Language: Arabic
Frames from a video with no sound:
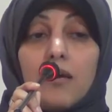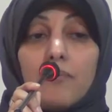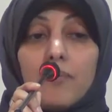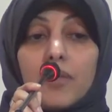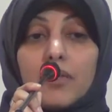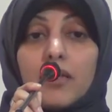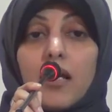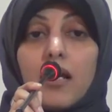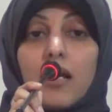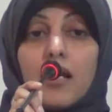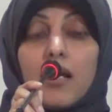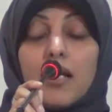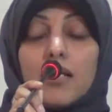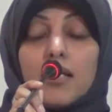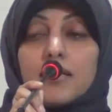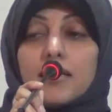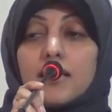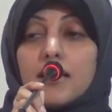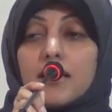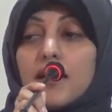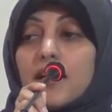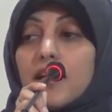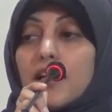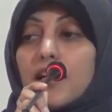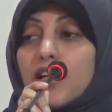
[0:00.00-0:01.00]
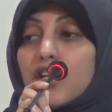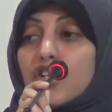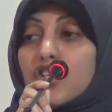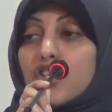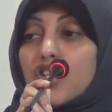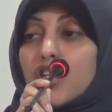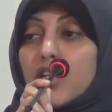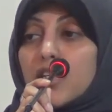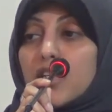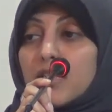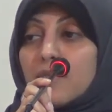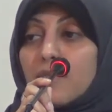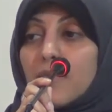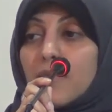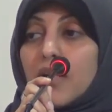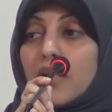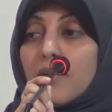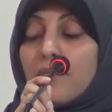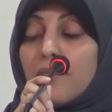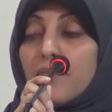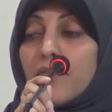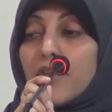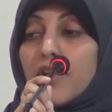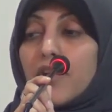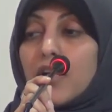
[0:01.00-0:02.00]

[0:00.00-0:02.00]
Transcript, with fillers: مظلة شيء اسمه